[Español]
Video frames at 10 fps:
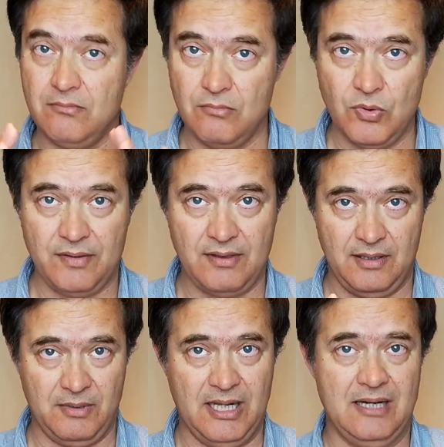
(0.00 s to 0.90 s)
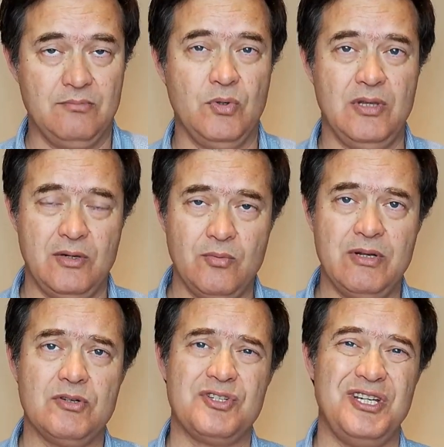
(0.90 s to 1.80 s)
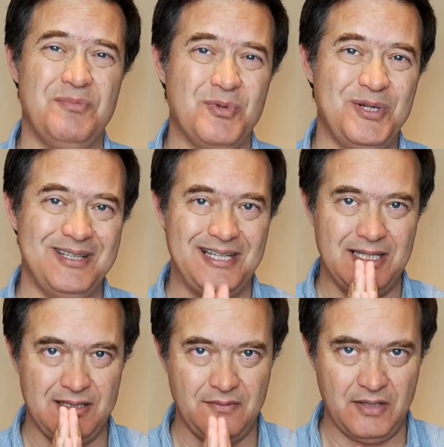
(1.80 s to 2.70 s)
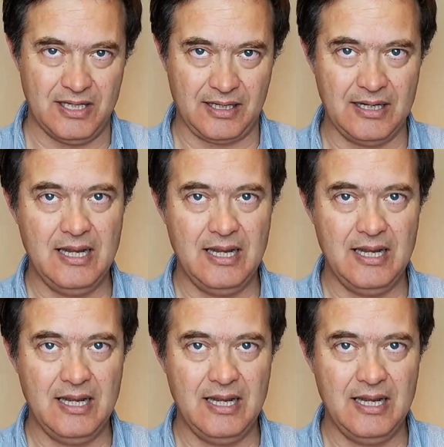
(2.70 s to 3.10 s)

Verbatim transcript: muy cerebral, muy de números y muy de identificar.